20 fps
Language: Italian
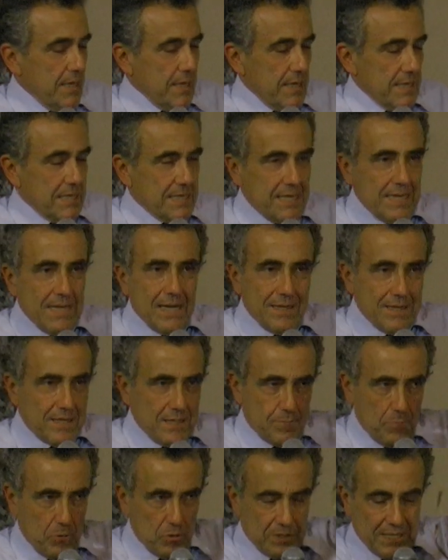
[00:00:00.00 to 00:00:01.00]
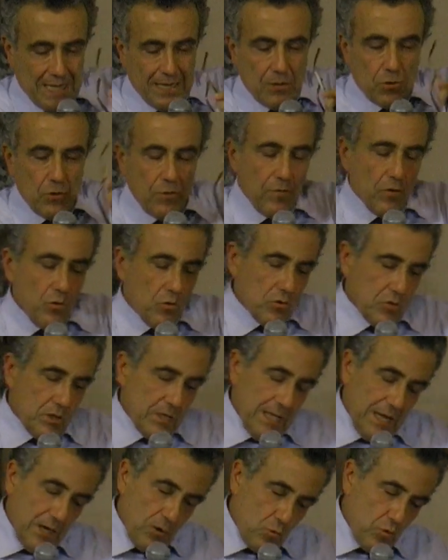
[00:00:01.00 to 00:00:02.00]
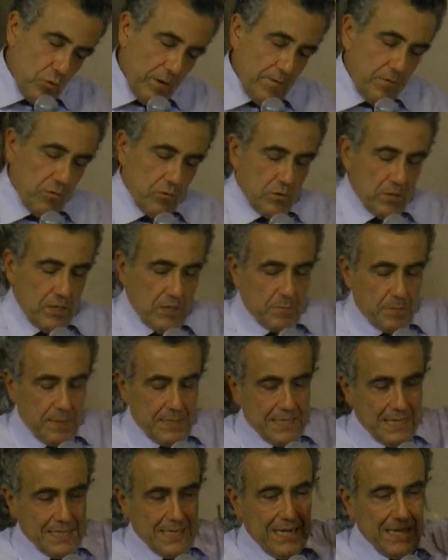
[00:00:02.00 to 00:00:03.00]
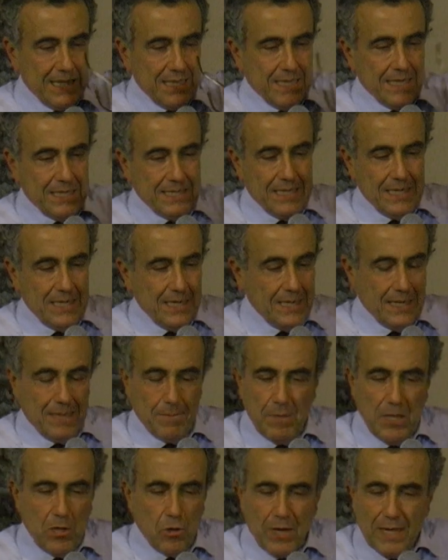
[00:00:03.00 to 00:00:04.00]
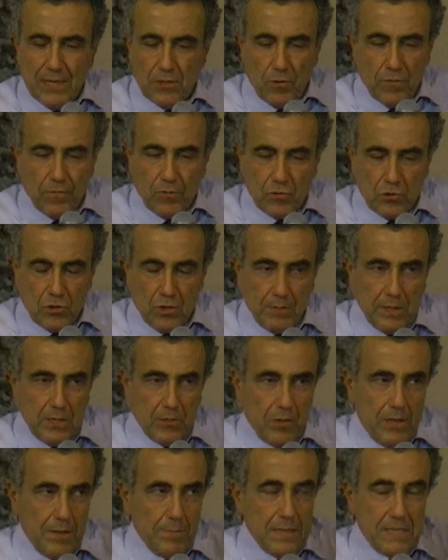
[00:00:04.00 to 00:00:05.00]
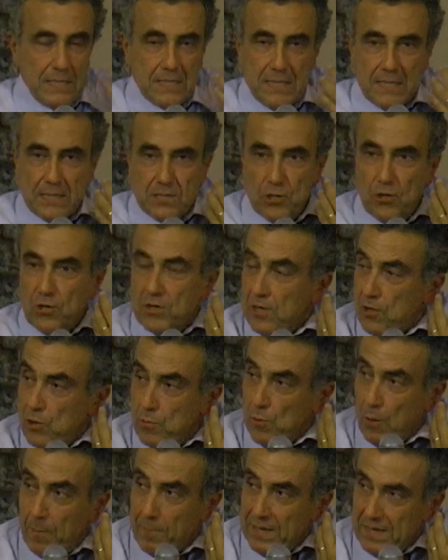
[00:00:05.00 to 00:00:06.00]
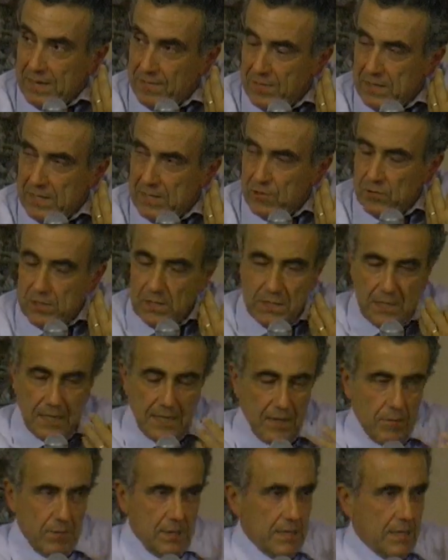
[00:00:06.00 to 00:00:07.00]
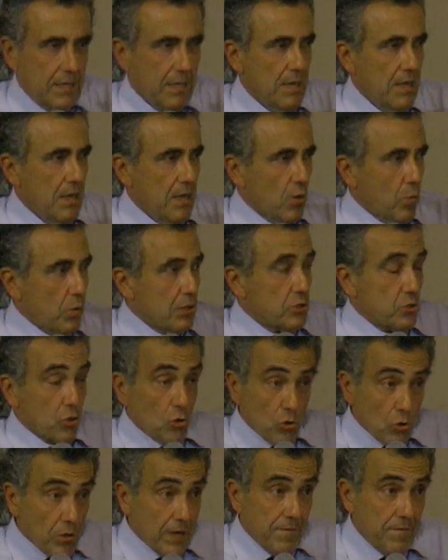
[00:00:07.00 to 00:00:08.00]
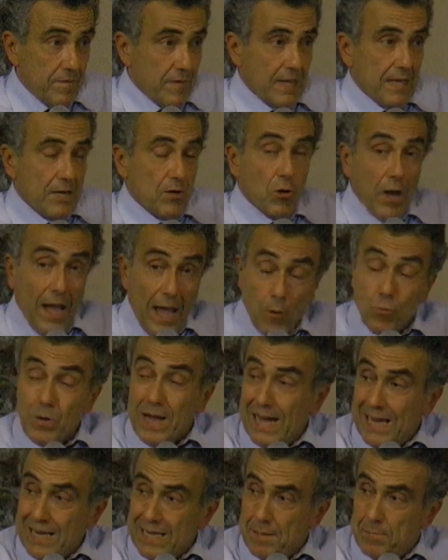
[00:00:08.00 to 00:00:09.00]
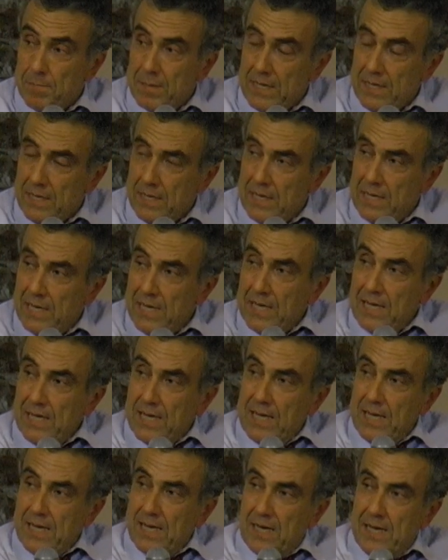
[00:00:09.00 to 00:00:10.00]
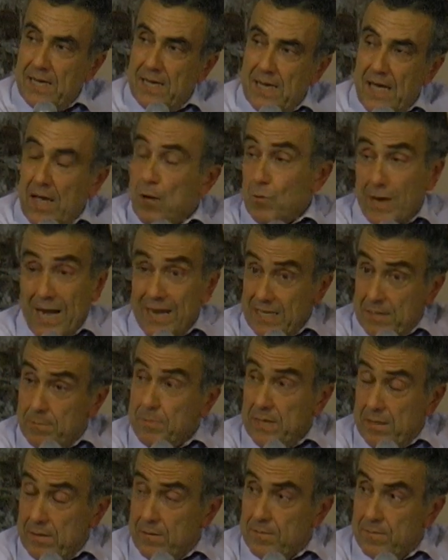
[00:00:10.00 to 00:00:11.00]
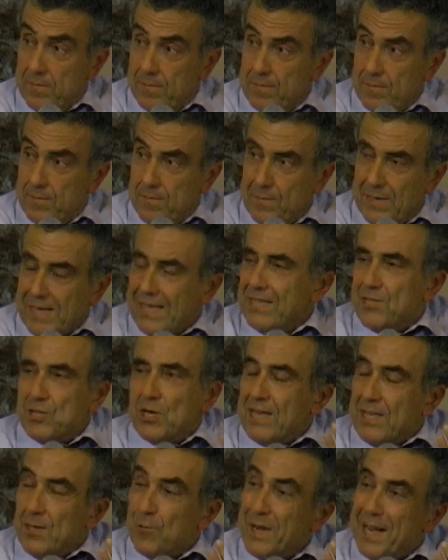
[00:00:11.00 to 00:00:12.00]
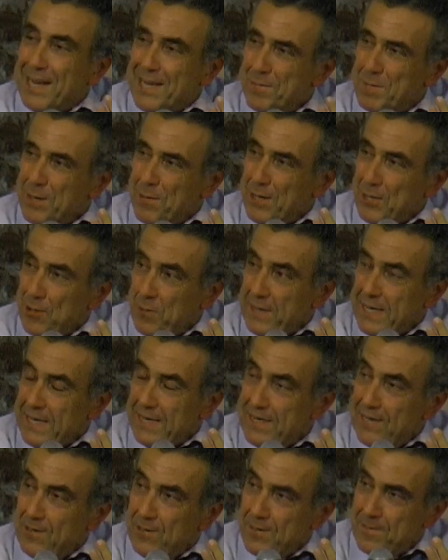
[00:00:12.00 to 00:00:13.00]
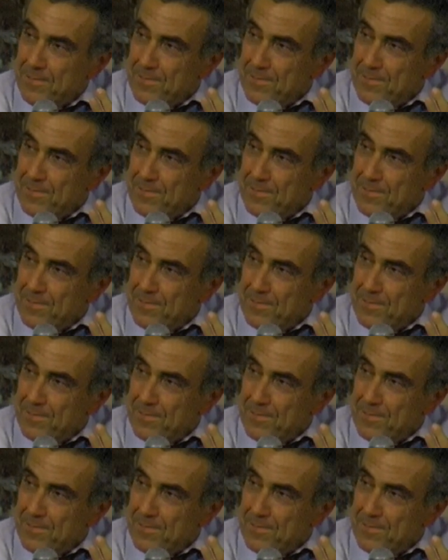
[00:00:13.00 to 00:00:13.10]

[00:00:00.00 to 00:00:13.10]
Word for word: sia spostando fondi da alcune fonti di spesa ad altre, sia migliorando il funzionamento dell'amministrazione, come ho appena finito di dire. Quindi questo non è vero, è un alibi, eh, è un alibi, perché cerchi un alibi quando perdi, no?